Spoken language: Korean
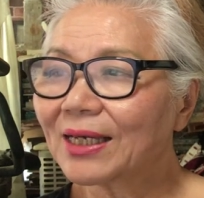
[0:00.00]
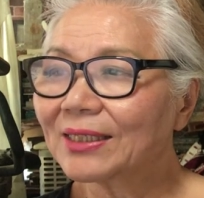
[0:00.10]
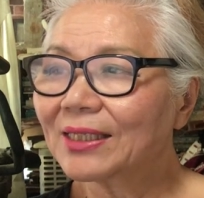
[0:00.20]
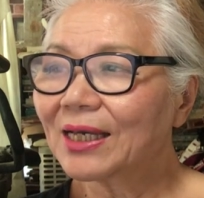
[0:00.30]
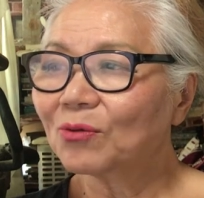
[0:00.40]

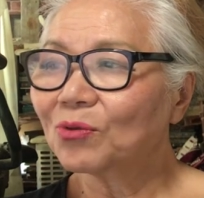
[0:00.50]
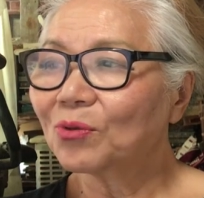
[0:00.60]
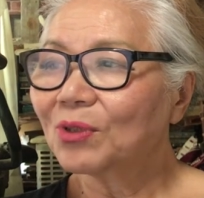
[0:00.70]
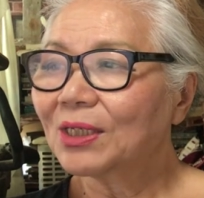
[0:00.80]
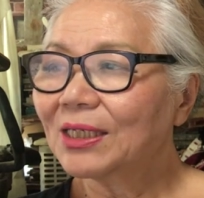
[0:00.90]
안내하고
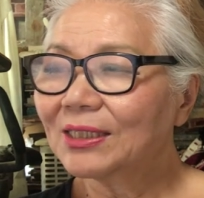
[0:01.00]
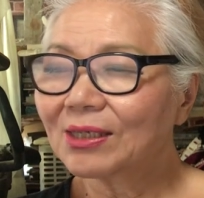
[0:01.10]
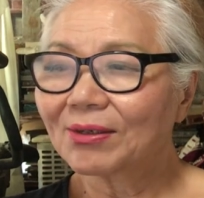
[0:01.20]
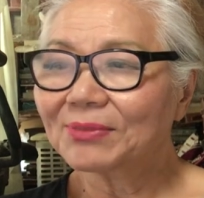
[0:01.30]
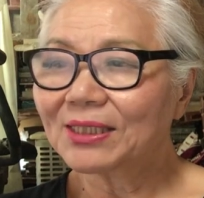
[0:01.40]

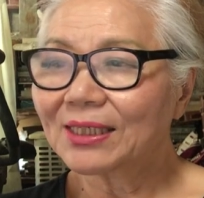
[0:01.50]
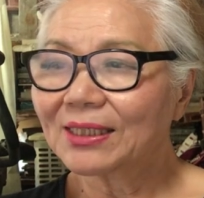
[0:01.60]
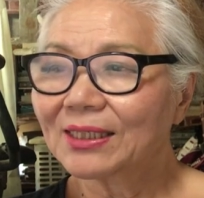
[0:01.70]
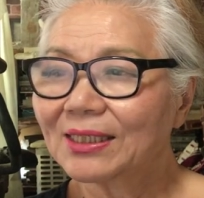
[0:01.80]
있다고 합니다.